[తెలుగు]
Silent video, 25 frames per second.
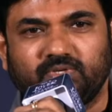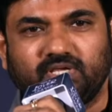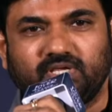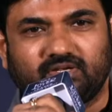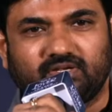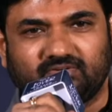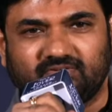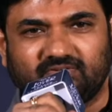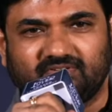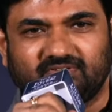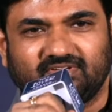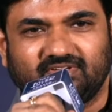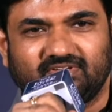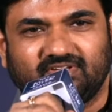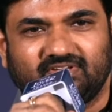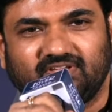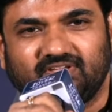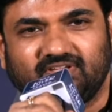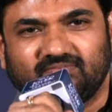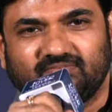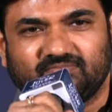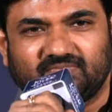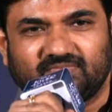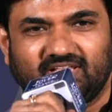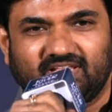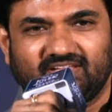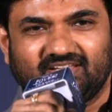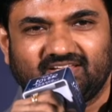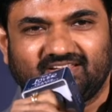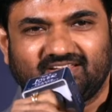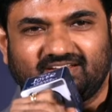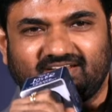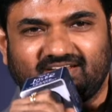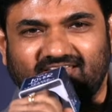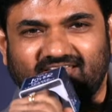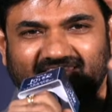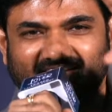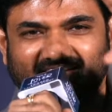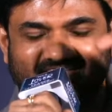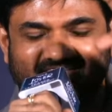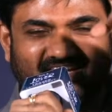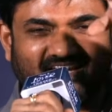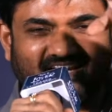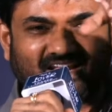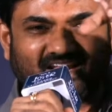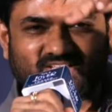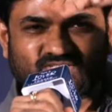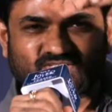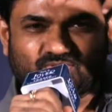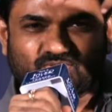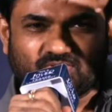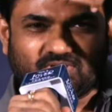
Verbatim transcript: గారు టీజర్ లాంచ్